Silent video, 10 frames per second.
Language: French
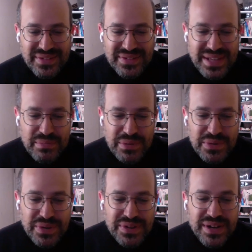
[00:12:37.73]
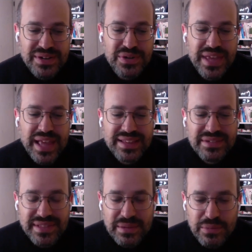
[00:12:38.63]
Donc, c'était un peu dur. Je,
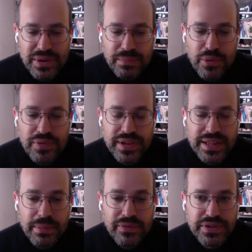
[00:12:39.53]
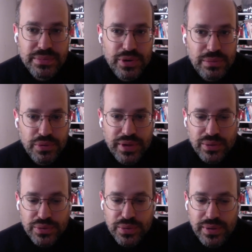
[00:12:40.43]
gardais finalement les profils qui n'étaient pas forcément les plus
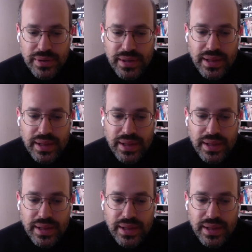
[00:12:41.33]
talentueux.